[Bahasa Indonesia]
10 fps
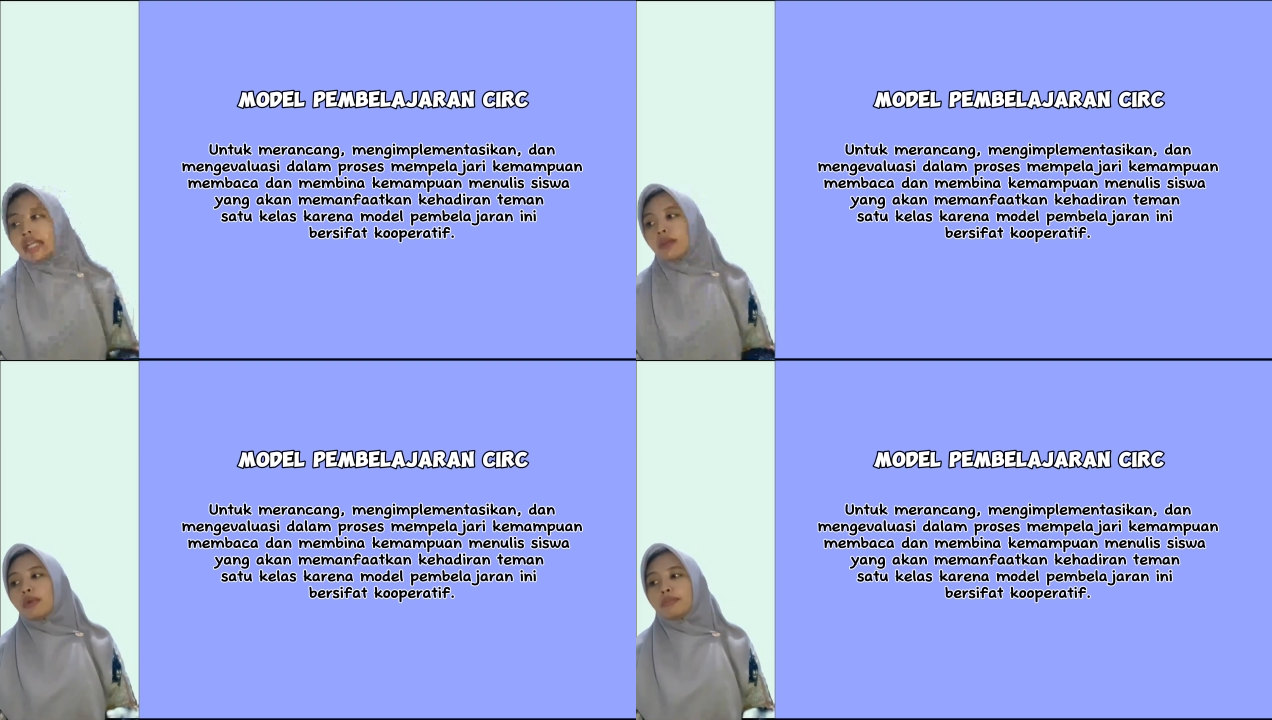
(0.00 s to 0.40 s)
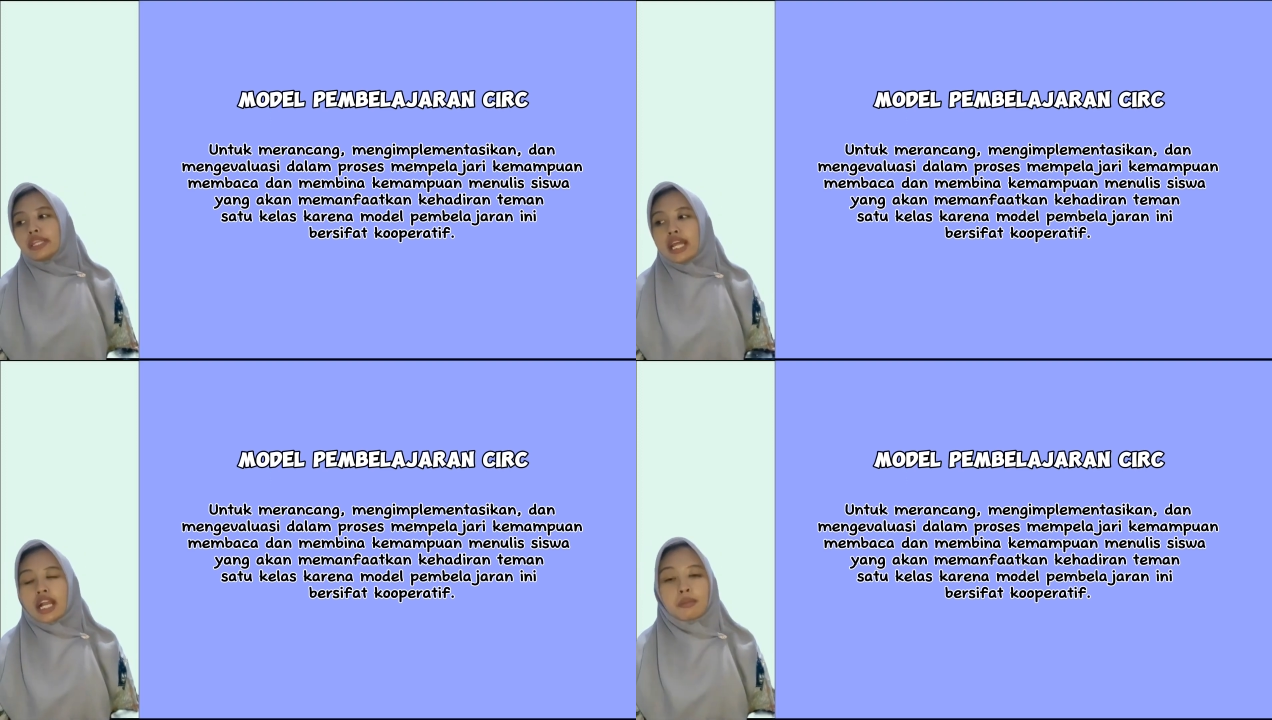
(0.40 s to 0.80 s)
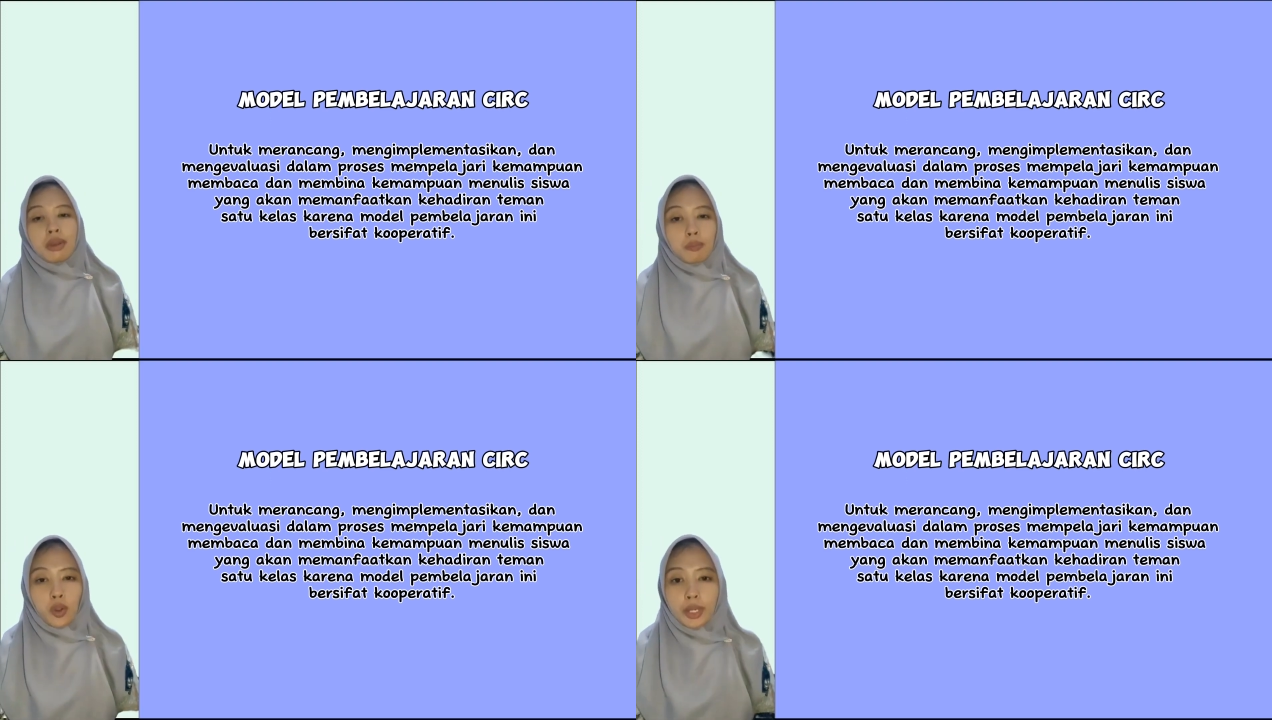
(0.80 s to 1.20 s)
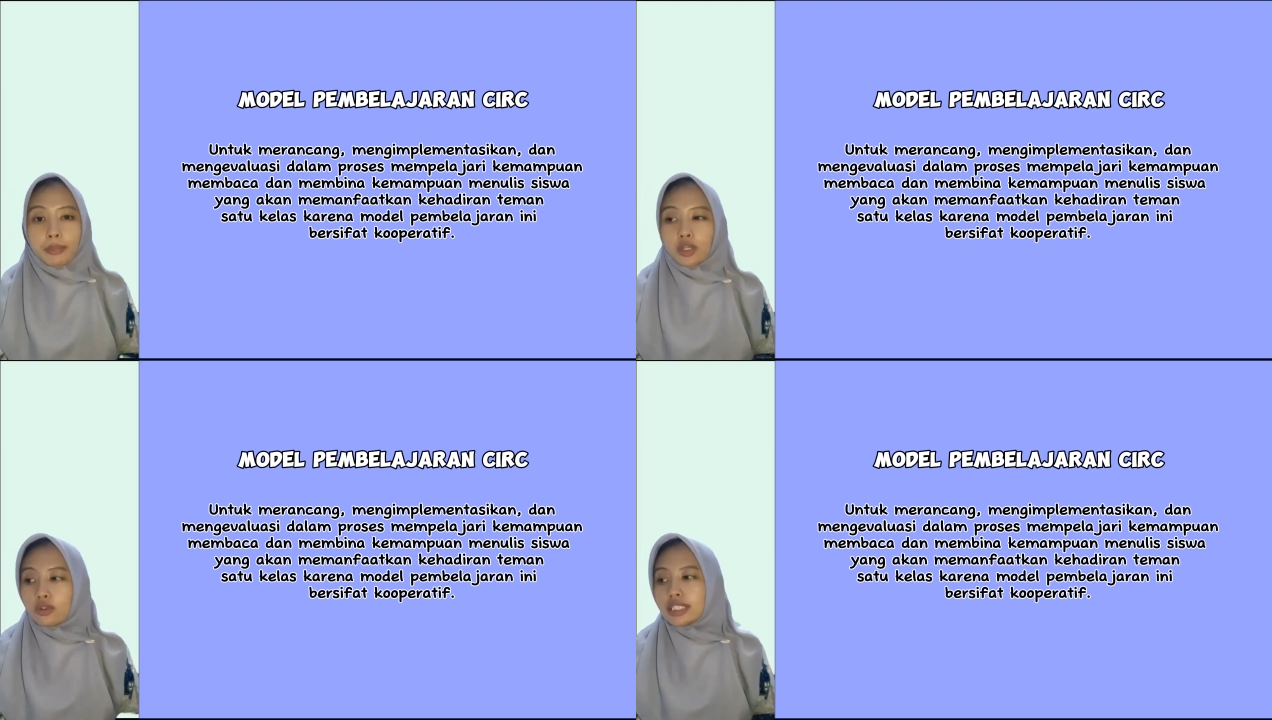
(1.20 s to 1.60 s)
dan membina kemampuan
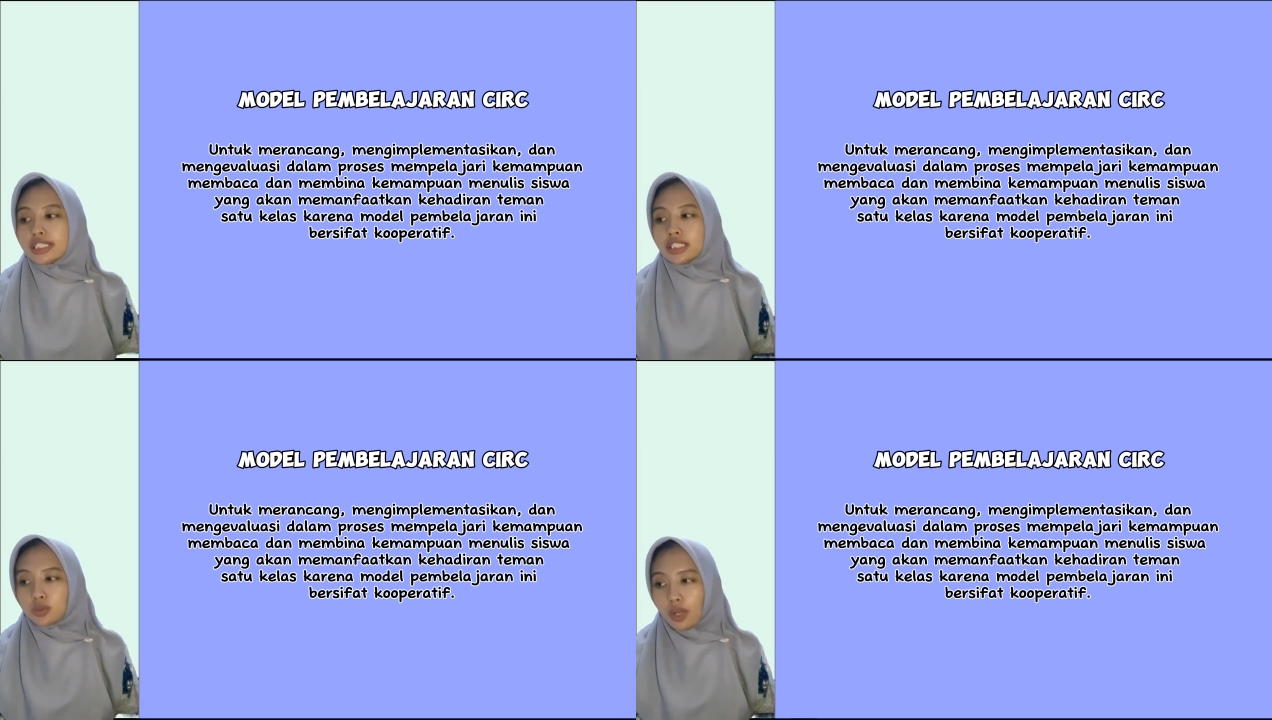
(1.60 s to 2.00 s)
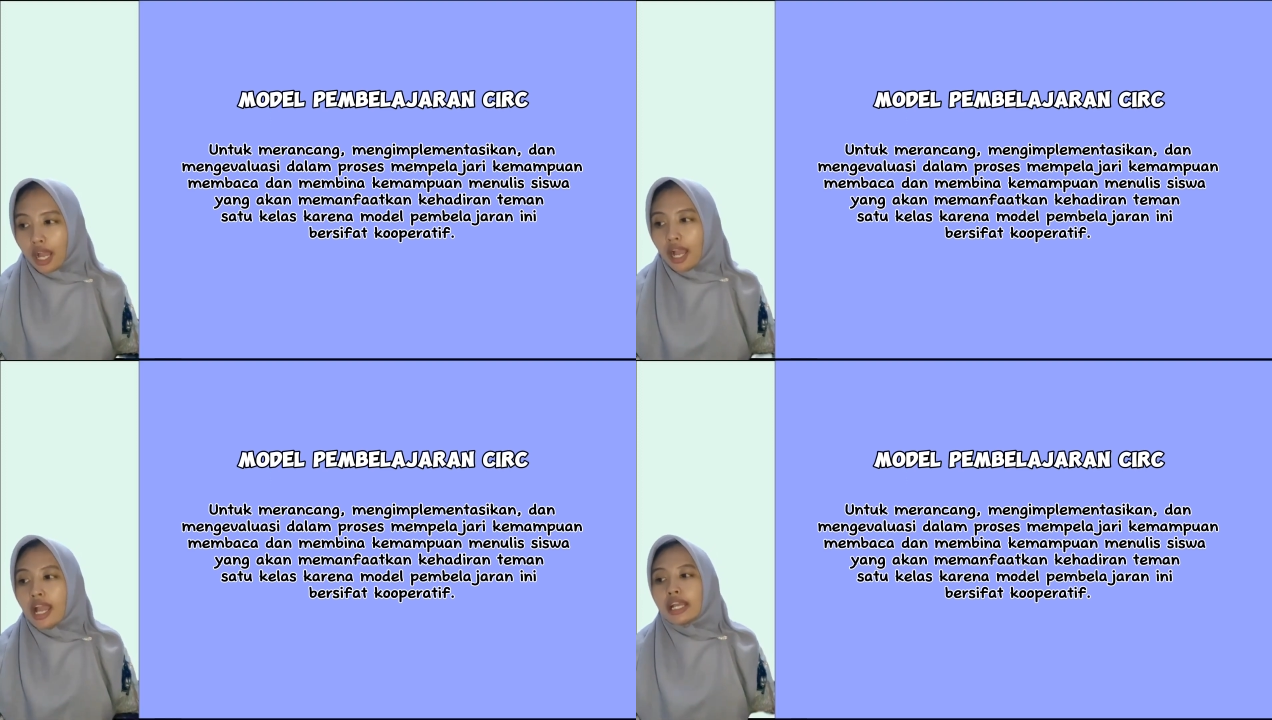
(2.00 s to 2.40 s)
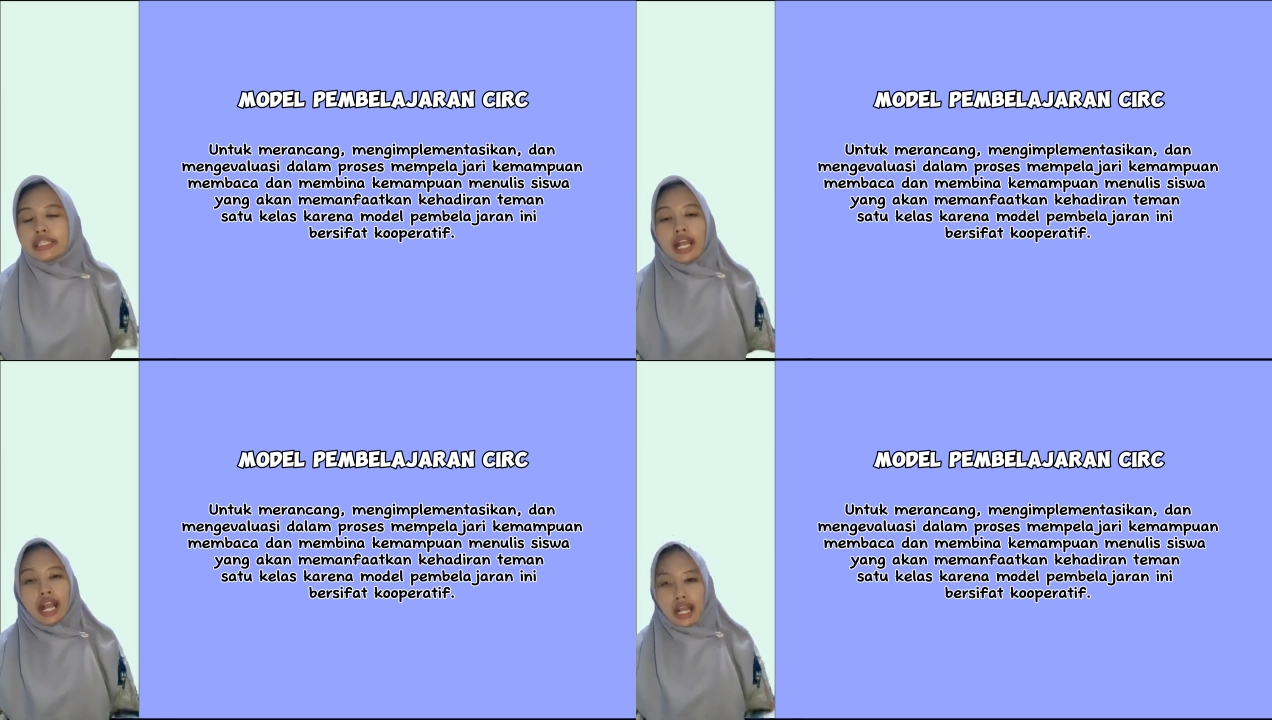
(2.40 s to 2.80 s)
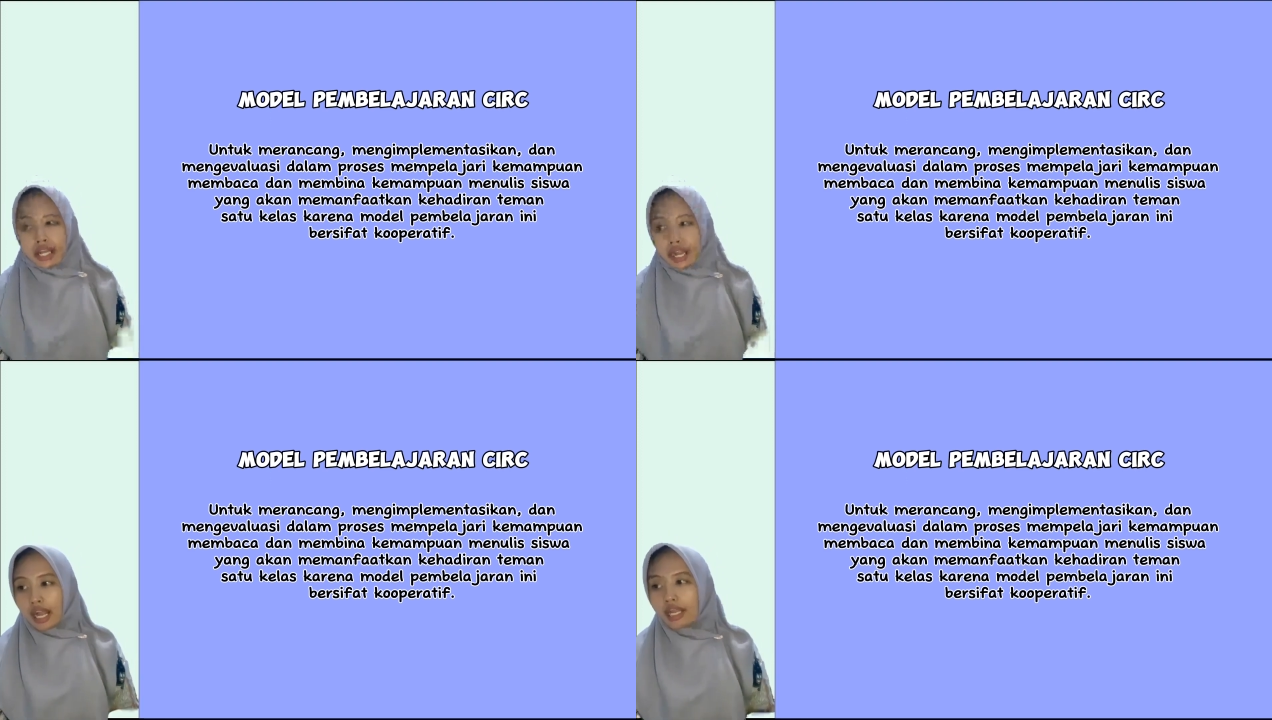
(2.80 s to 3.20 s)
menulis siswa yang
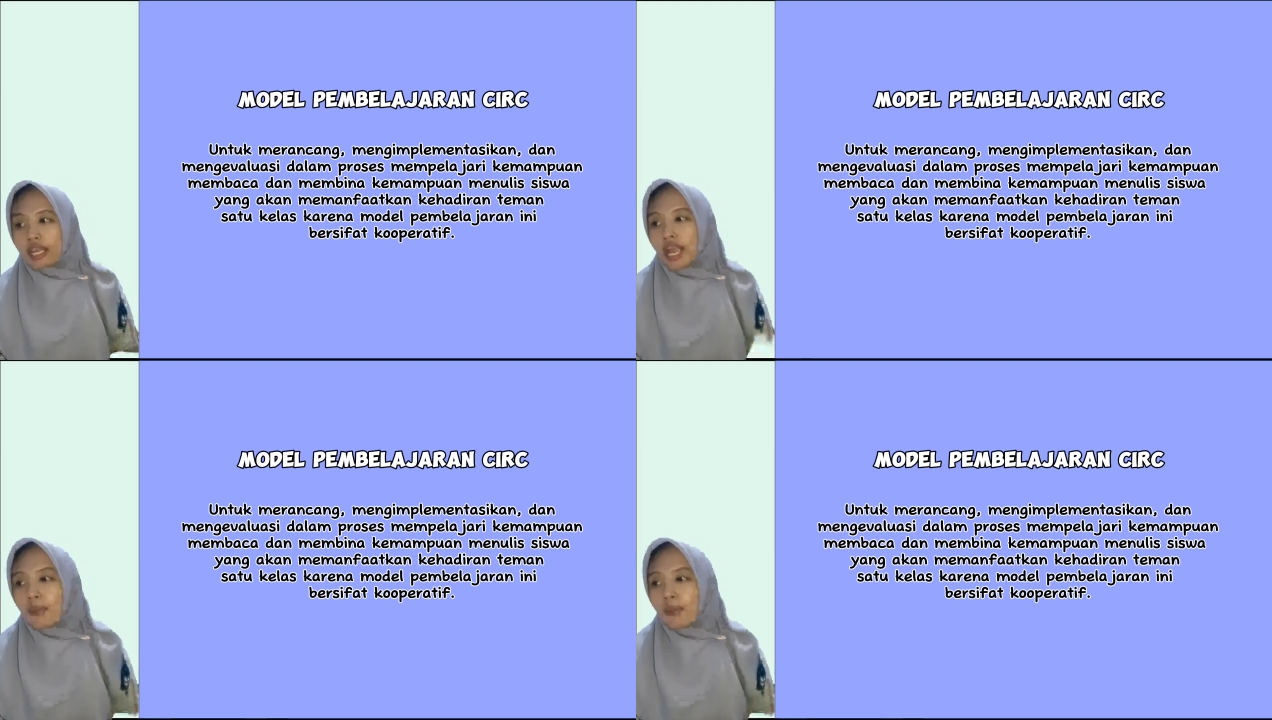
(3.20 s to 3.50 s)
akan